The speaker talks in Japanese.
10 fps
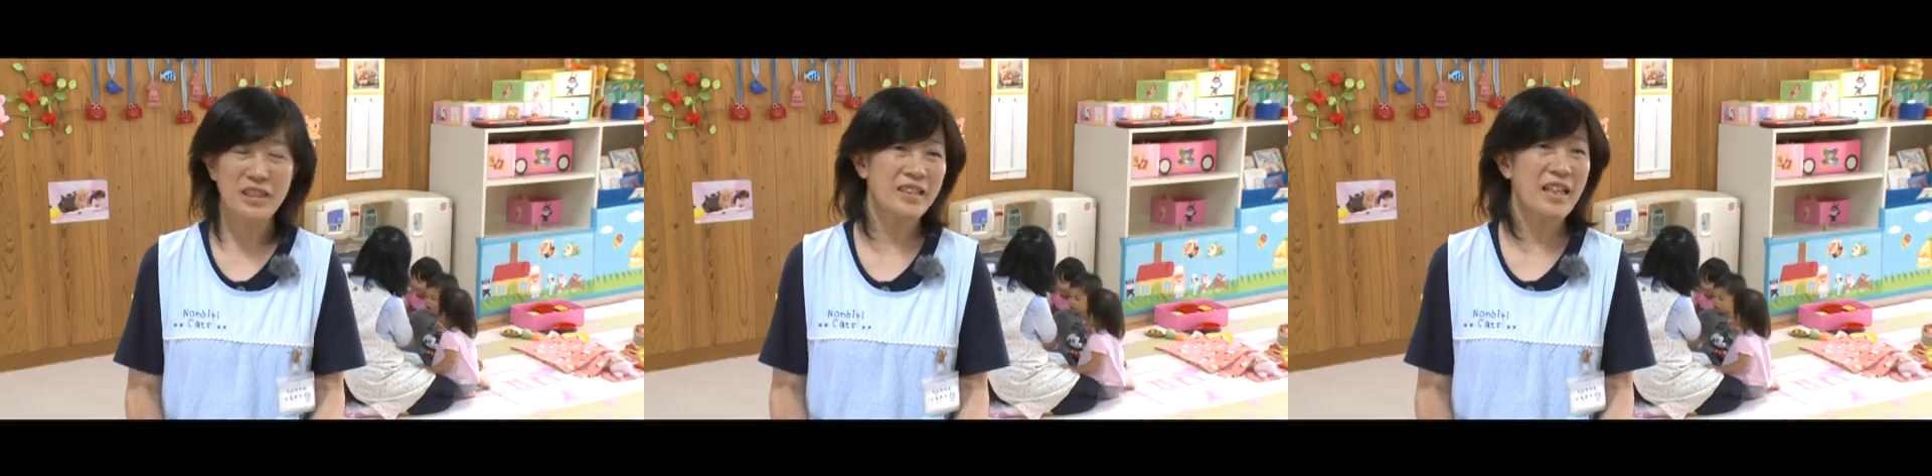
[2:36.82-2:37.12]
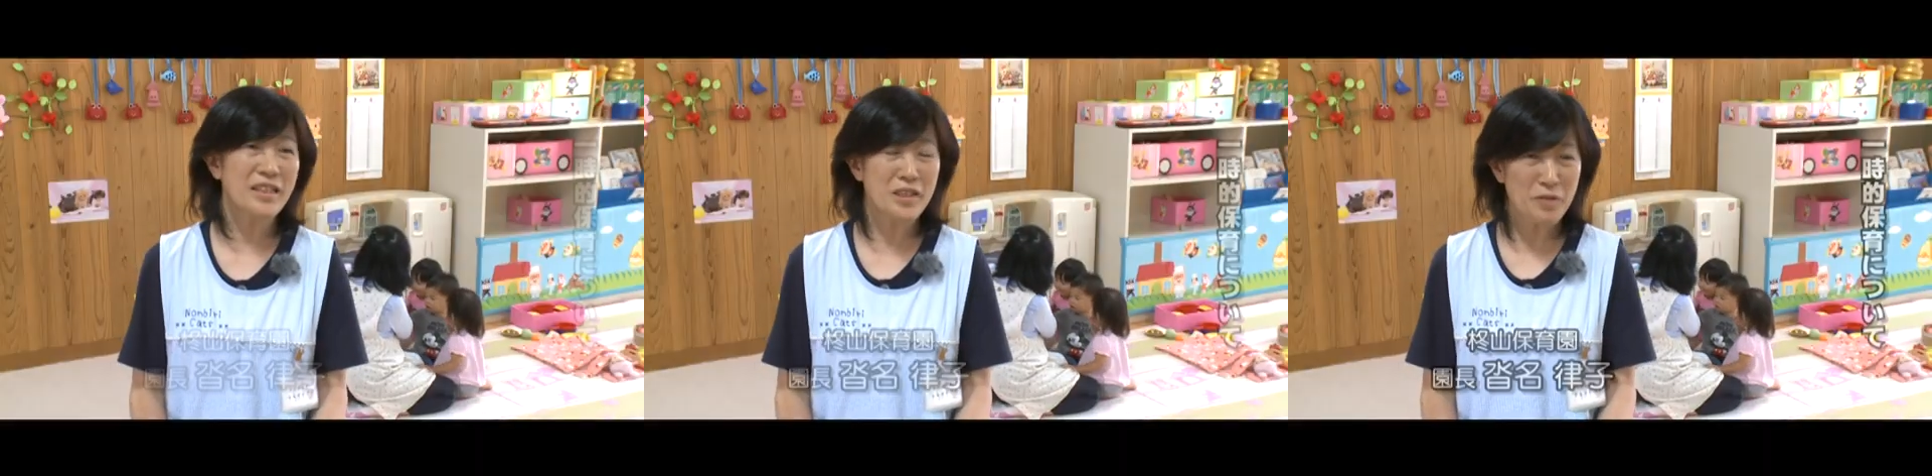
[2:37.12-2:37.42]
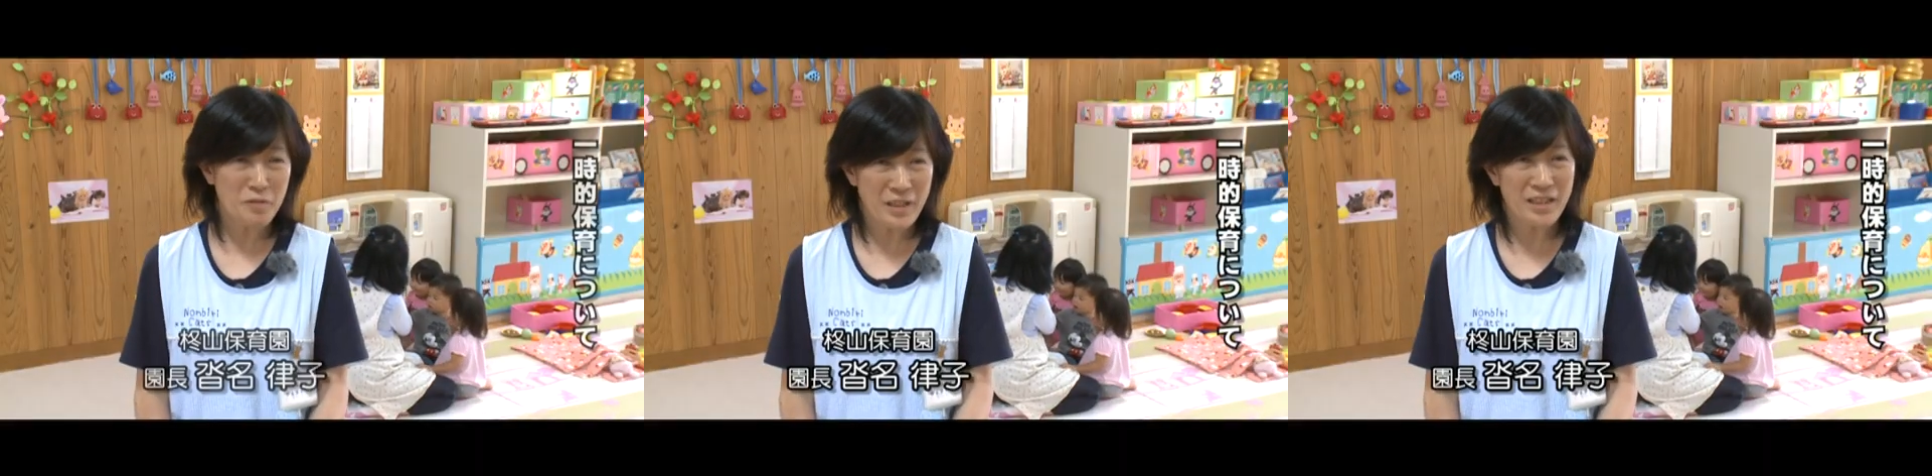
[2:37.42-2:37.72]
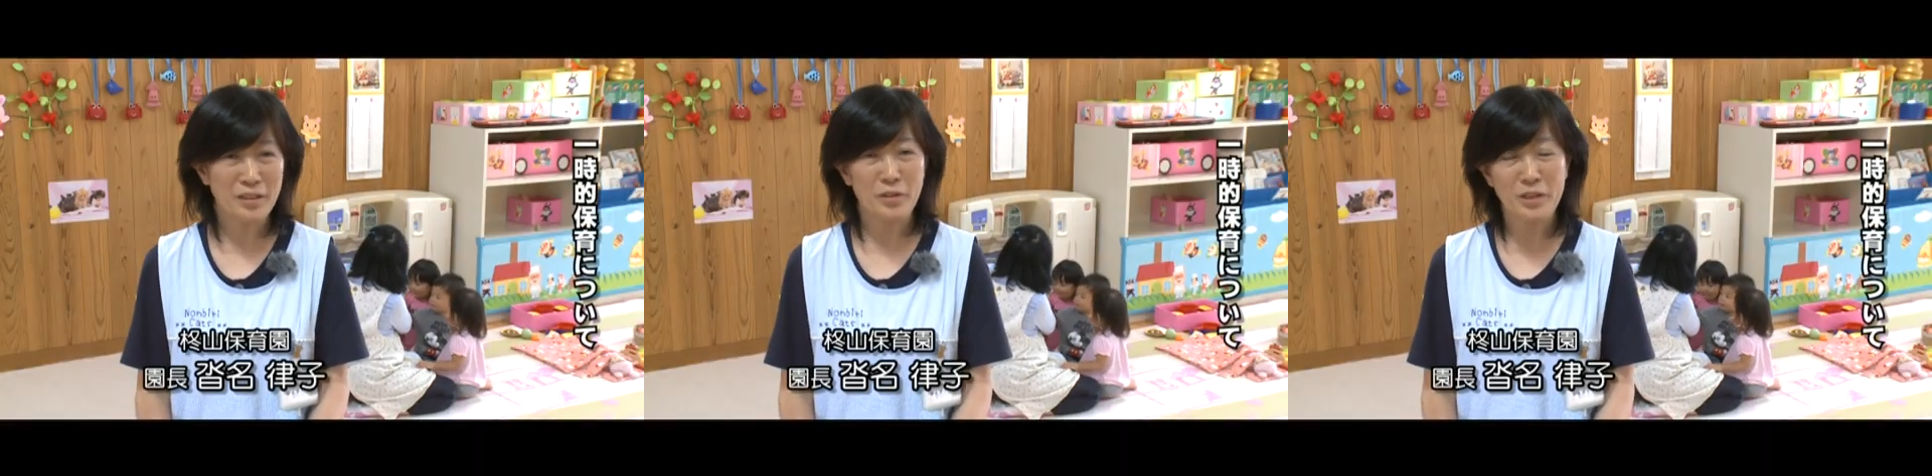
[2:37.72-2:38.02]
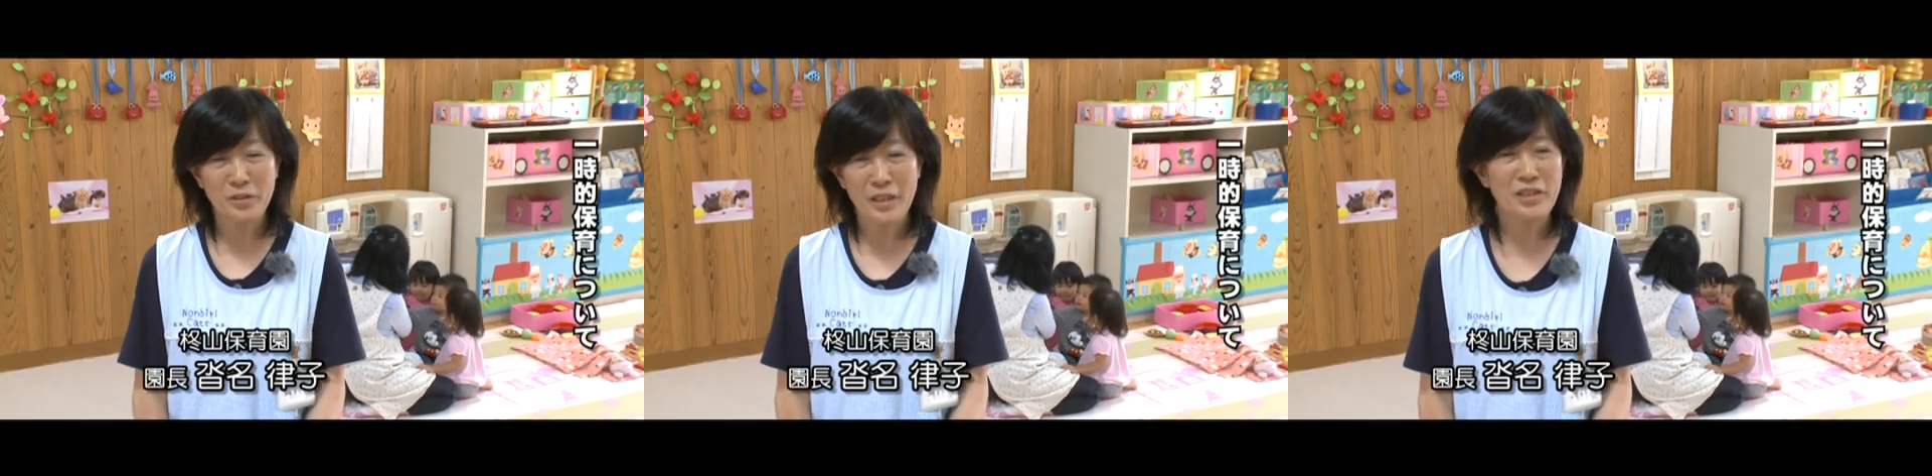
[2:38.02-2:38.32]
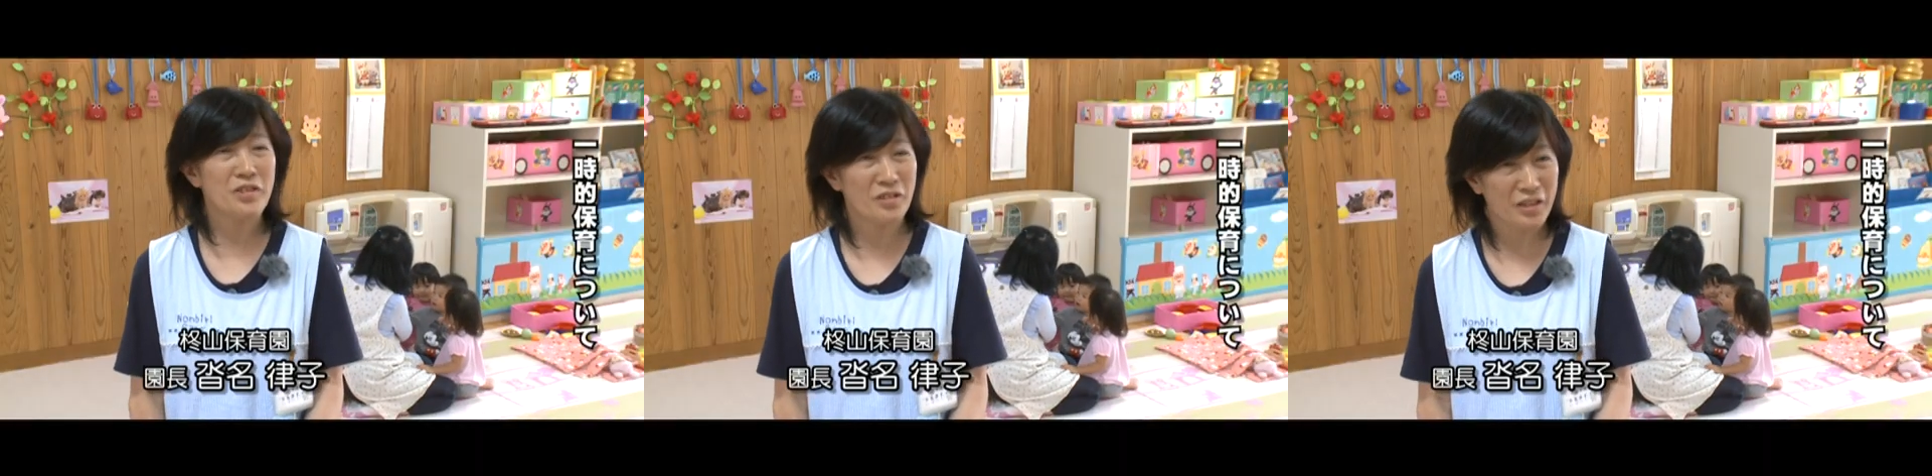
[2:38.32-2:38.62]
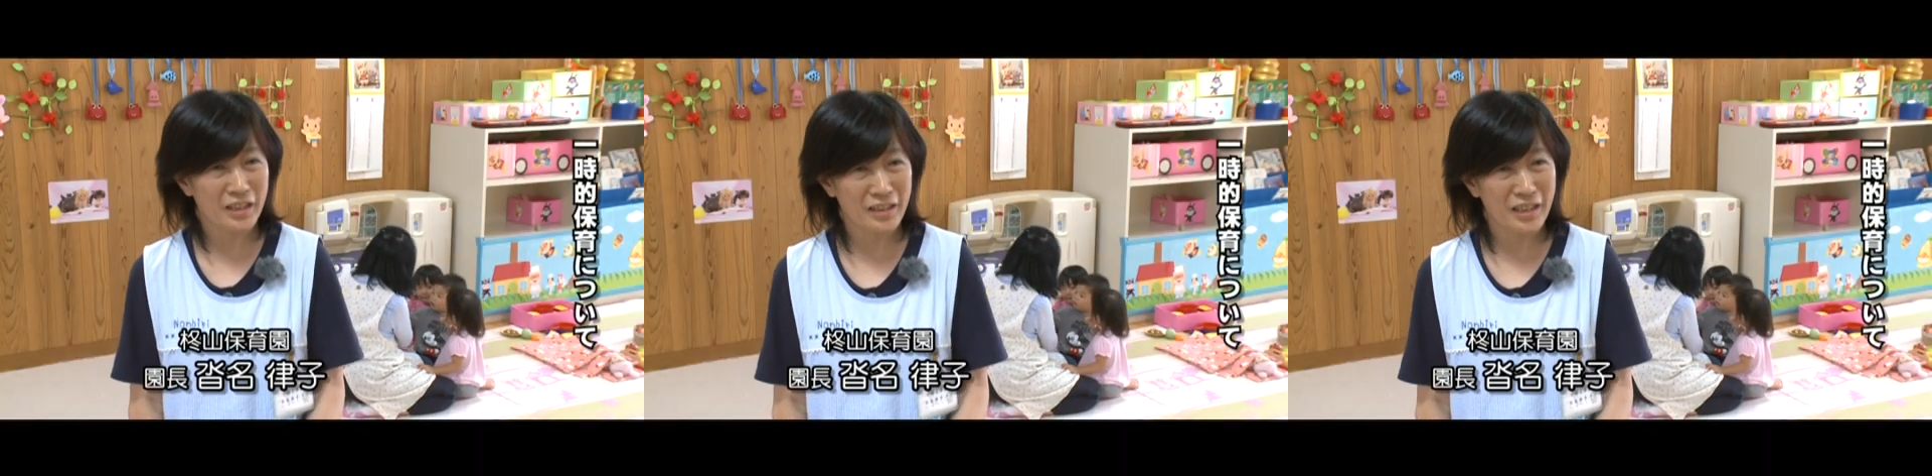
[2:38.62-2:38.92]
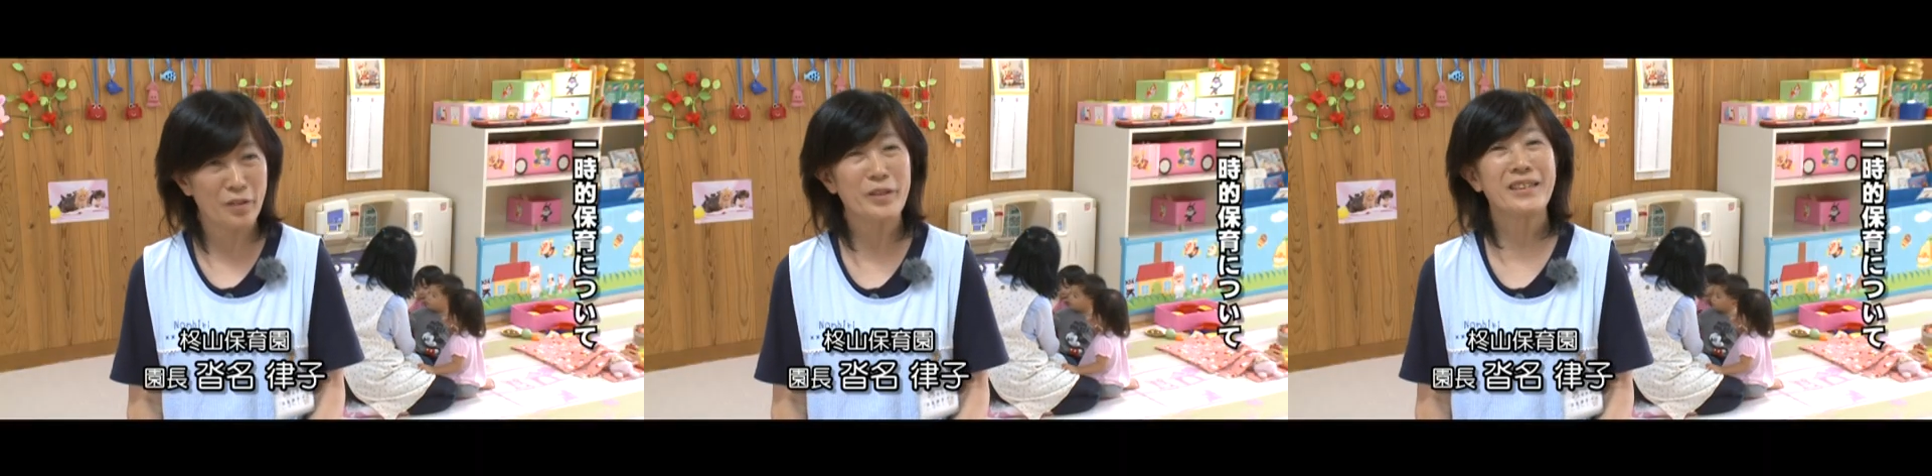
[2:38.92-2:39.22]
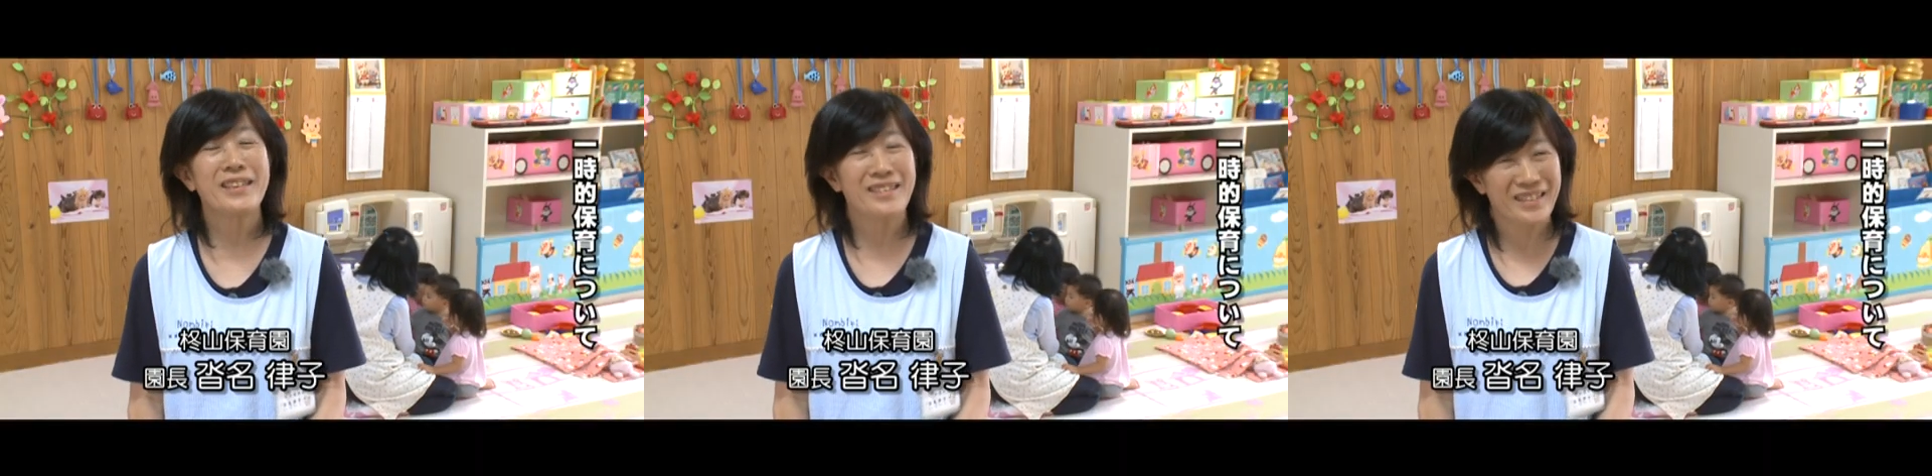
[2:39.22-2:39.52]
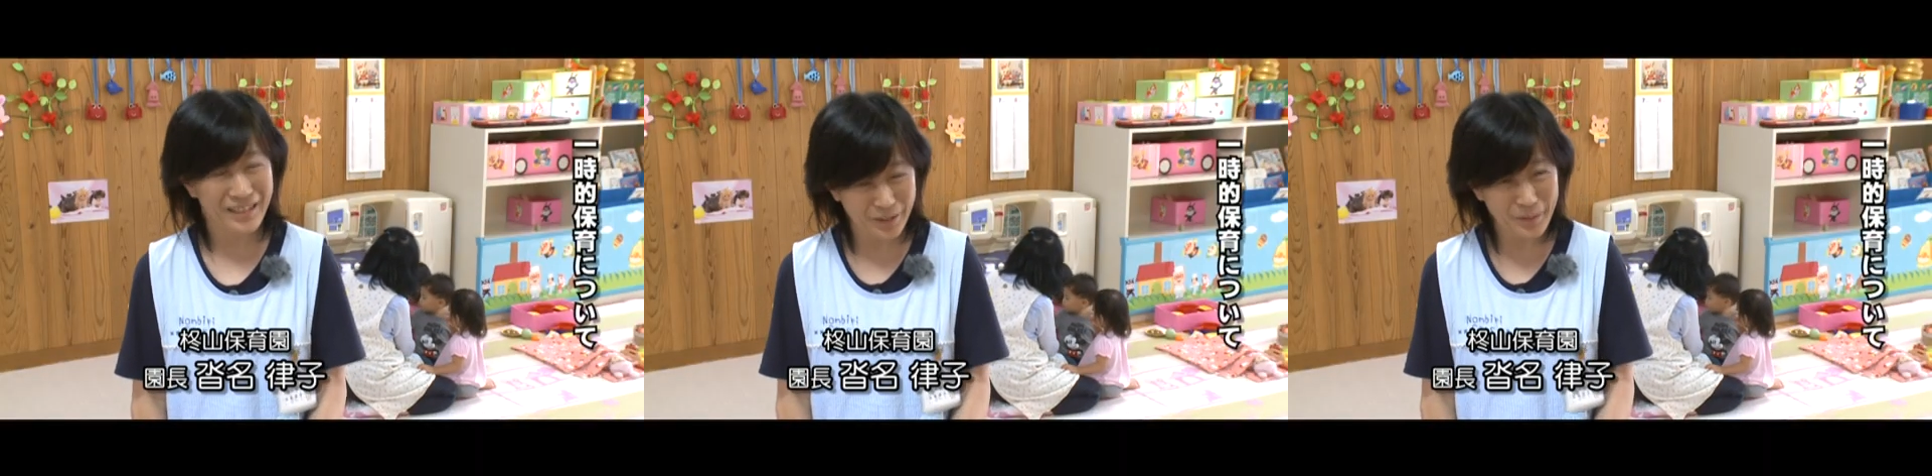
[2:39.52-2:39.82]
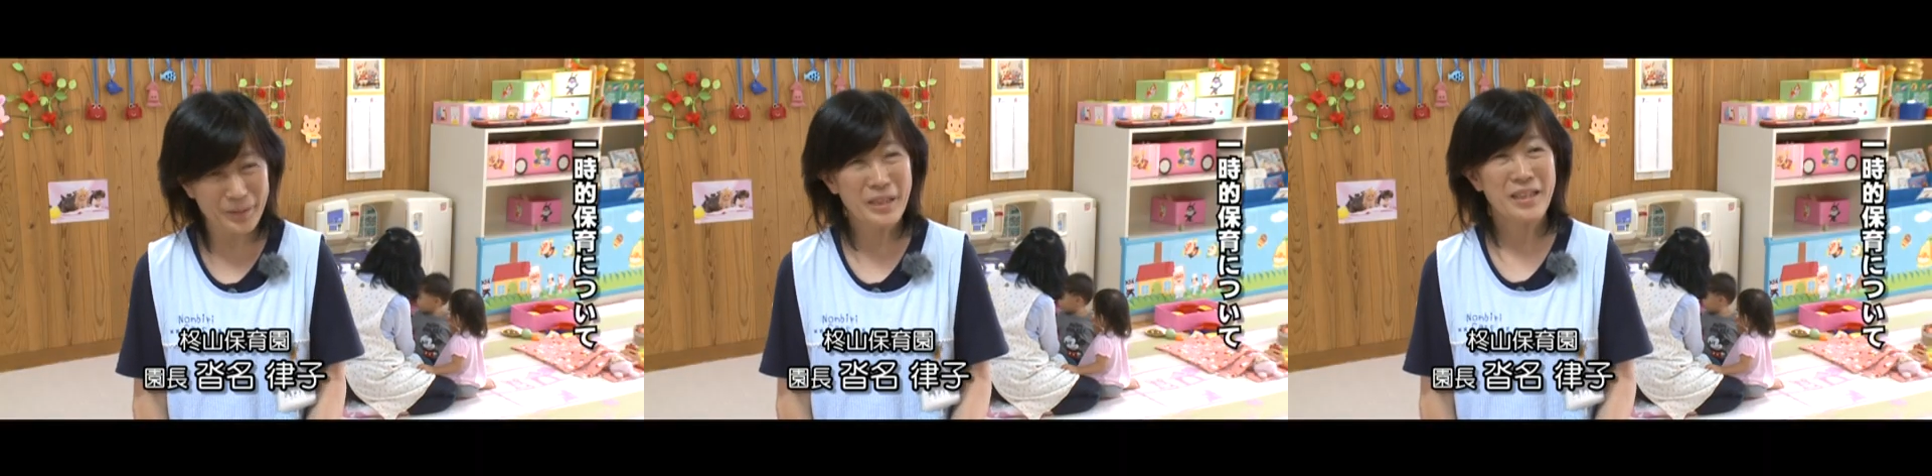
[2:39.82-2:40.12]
最近はあのリフレッシュの方が多いんですけど